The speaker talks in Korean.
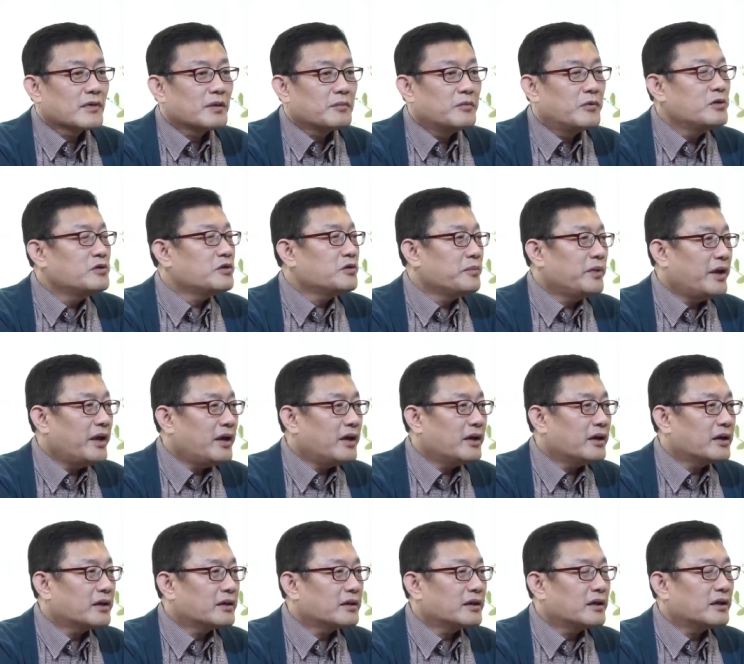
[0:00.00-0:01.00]
뭘 좀
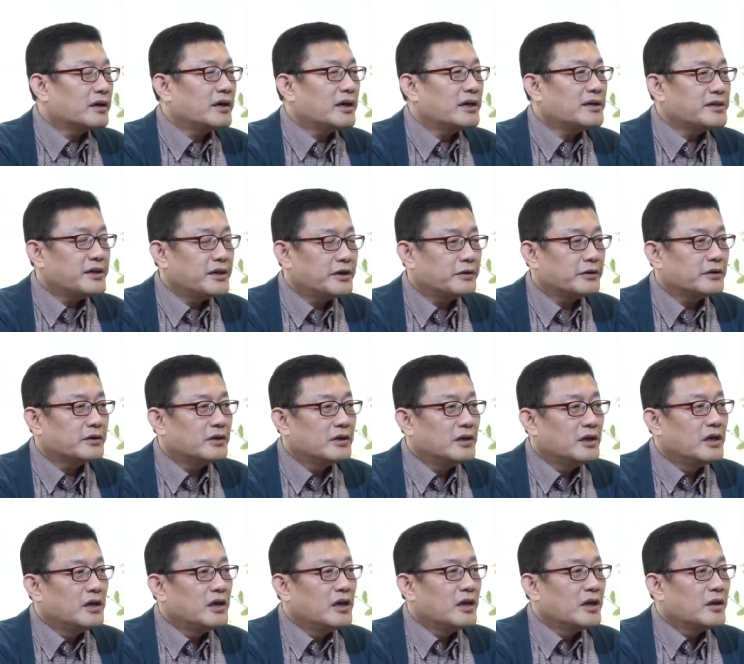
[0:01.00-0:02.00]
해야겠다 하세요.
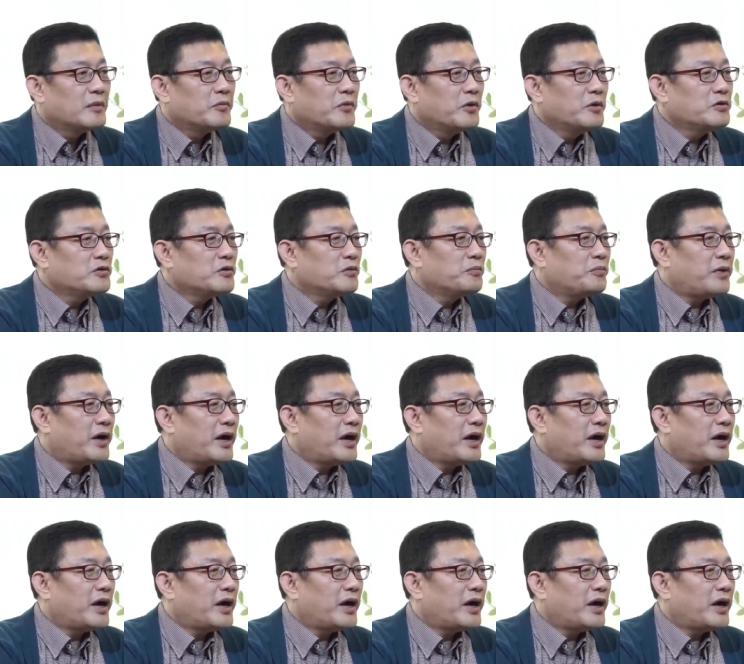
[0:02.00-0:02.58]
뭘 좀